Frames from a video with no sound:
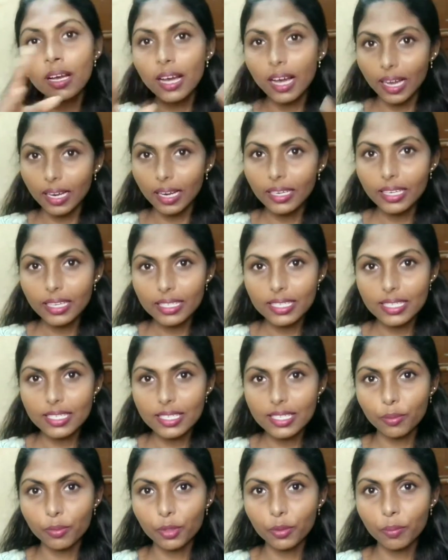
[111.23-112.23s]
அண்ட் நீங்கள்
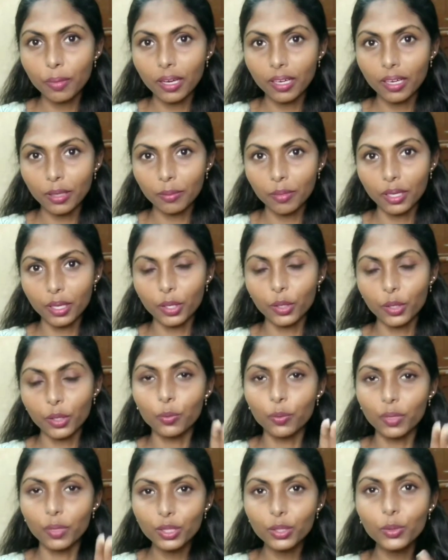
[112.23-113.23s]
சிஸ்டமையும் பார்க்குற மாதிரி இருக்கும்
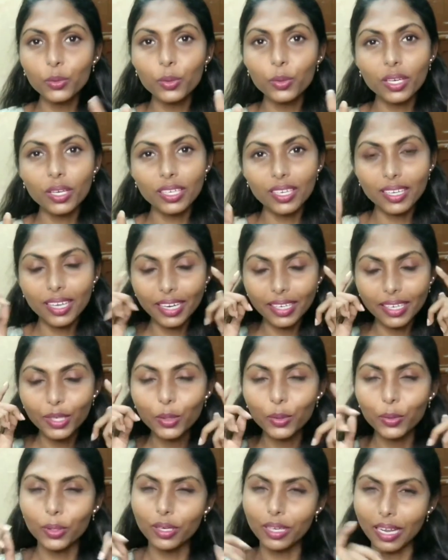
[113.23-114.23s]
இது உங்களுக்கு கண்ணுக்கு
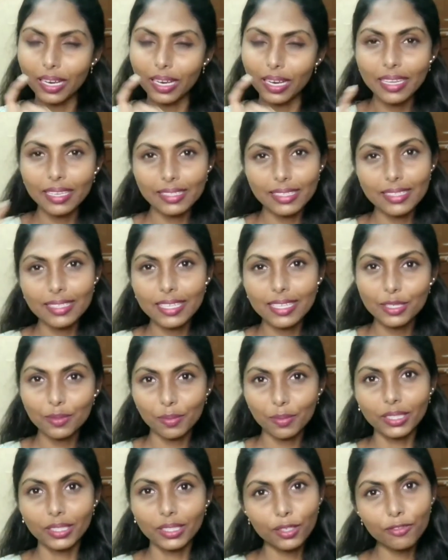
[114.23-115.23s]
ஒரு நல்ல எக்ஸசைஸ்
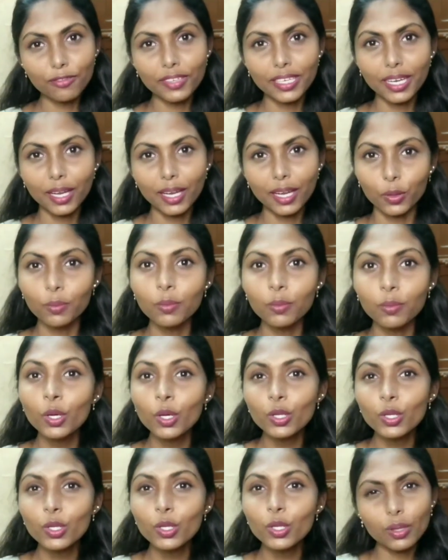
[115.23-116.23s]
மாதிரி ஃபீல் ஆகும்
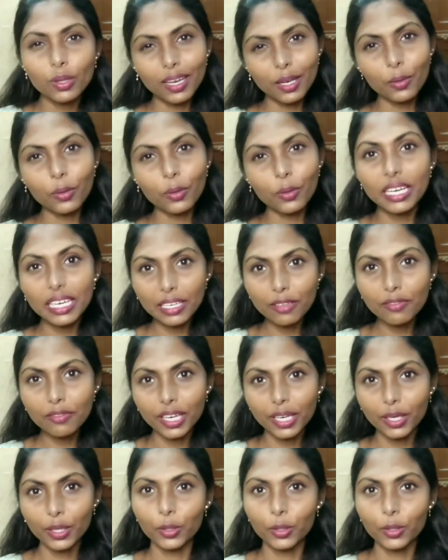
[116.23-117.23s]
ஸோ நல்ல ஒரு ரிலீஃப்
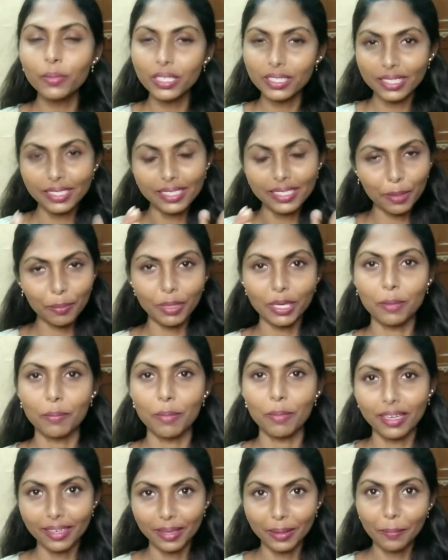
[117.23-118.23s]
கிடைக்கும் இதை ட்ரை பண்ணி
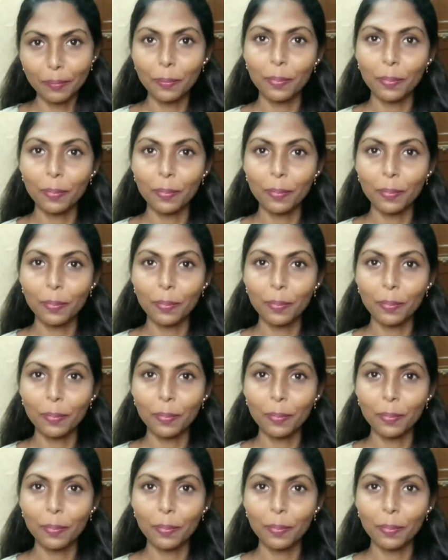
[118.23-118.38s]
பாருங்கள்